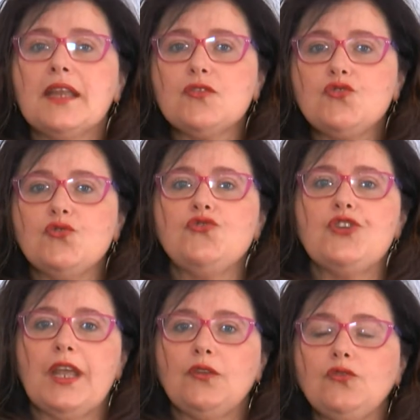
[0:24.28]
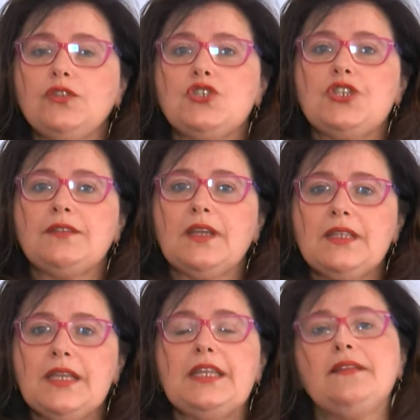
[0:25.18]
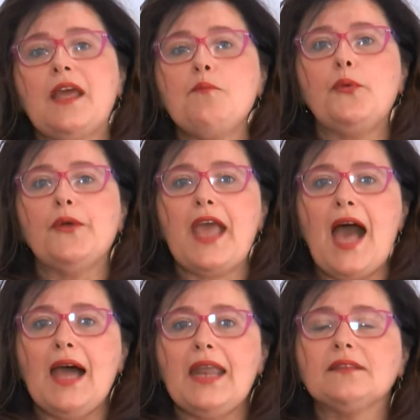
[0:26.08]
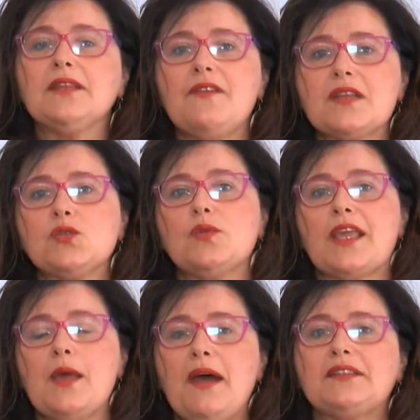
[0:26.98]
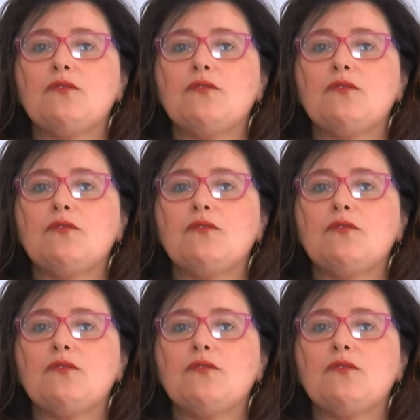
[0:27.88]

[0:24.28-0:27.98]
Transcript: raggiungere tutti i cittadini in tempo reale attraverso una chiamata